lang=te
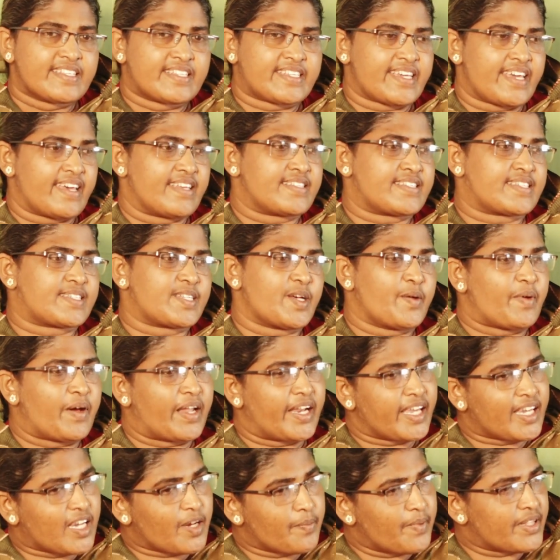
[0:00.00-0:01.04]
చేస్తాం
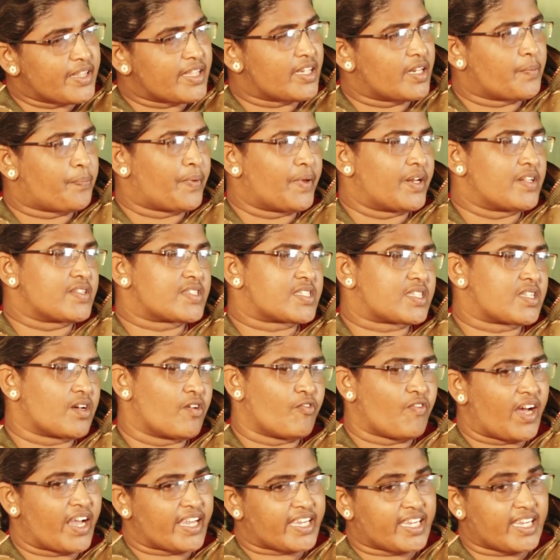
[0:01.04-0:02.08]
అనేక మందిని పిలుస్తాం
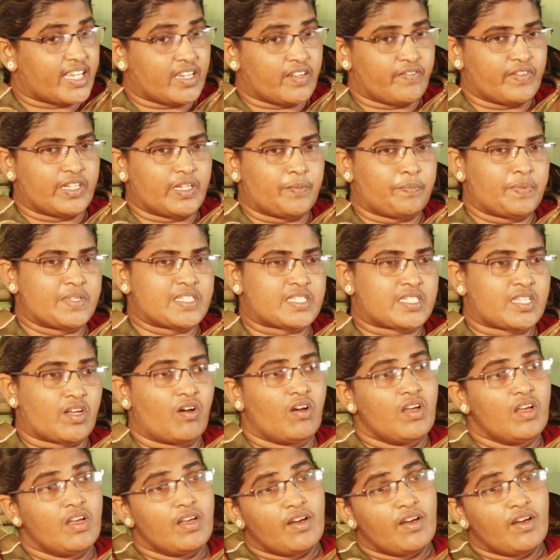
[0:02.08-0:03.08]
వాక్యాన్ని వినిపిస్తాం